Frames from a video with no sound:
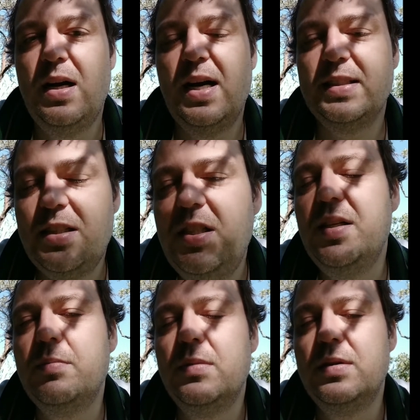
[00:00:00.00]
а
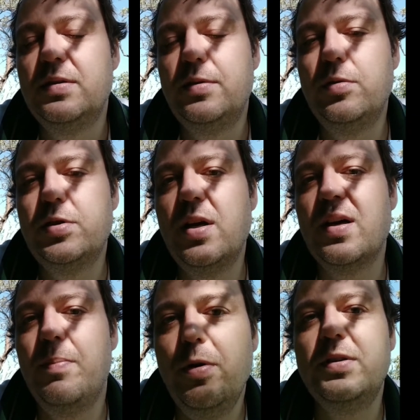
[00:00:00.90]
зачем нужна
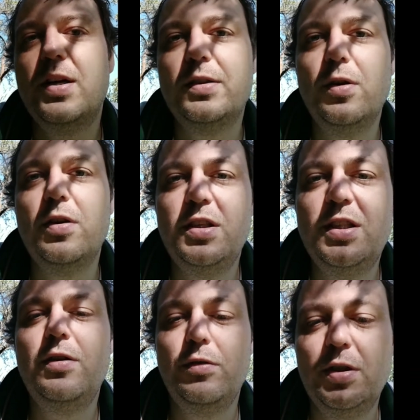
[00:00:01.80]
работа, которая не
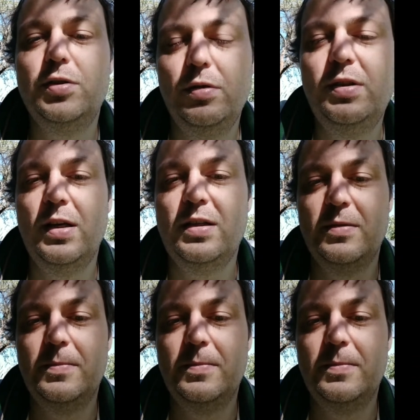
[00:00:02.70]
дает результат.